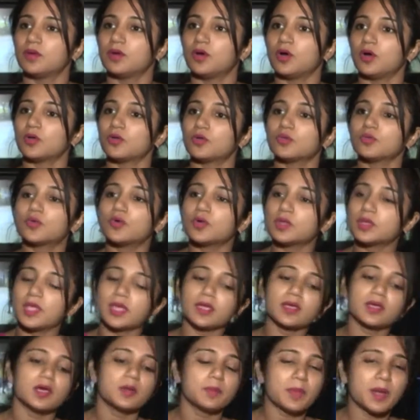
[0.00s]
और उनको
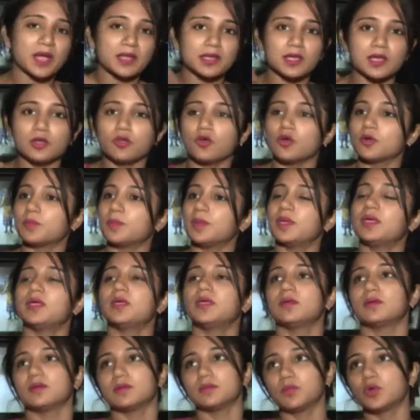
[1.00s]
देखकर बाकी लोग भी
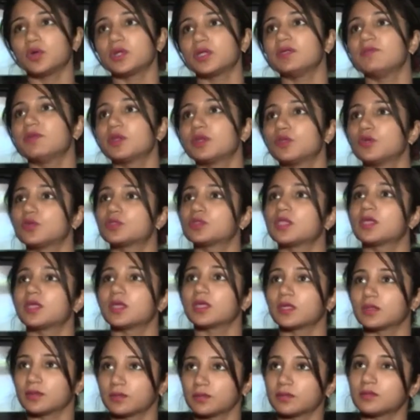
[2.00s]
मोटिवेट हम्म, होते हैं
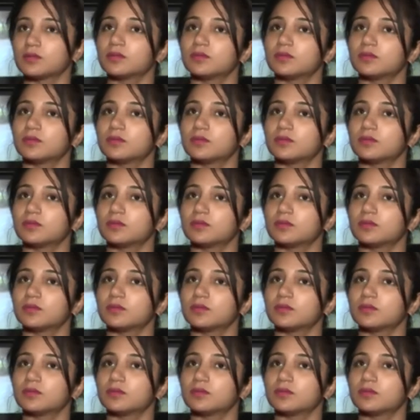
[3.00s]
हम्म,